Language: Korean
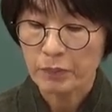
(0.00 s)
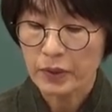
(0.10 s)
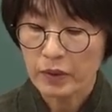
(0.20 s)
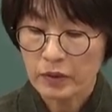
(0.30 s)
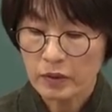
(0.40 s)

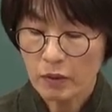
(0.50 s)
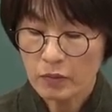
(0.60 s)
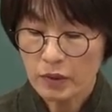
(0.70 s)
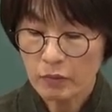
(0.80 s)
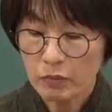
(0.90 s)

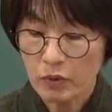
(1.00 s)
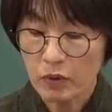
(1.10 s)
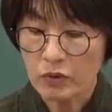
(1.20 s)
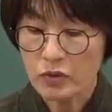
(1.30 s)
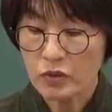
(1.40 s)
피실험자는
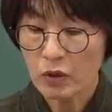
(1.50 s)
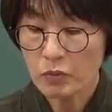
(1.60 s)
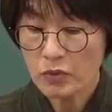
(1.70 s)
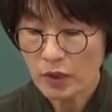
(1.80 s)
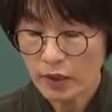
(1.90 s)
물론
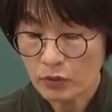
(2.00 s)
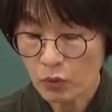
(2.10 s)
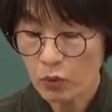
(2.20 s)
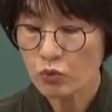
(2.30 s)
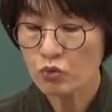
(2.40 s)

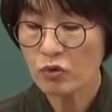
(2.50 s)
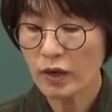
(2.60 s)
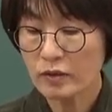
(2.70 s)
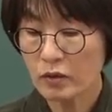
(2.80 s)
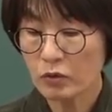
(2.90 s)
실험자도
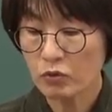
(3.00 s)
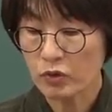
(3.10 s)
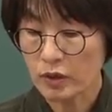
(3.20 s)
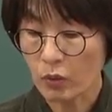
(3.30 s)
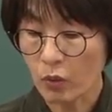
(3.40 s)
누가
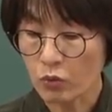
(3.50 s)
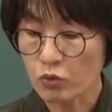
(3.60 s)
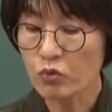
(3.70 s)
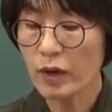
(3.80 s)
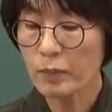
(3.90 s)
실험군이고
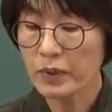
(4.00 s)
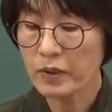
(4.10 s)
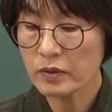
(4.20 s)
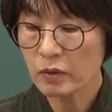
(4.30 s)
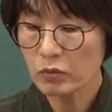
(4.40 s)
누가
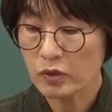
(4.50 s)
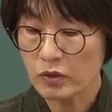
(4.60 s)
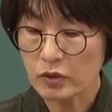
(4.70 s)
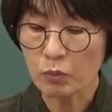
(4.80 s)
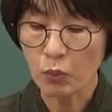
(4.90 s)

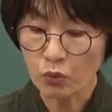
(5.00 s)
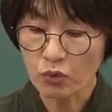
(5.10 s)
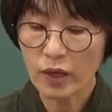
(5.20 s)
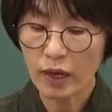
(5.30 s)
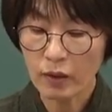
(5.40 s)
피실험군인지를
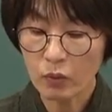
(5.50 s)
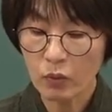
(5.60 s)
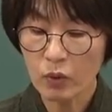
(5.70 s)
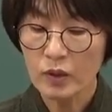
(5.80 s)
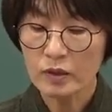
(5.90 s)
모르게
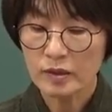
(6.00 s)
하고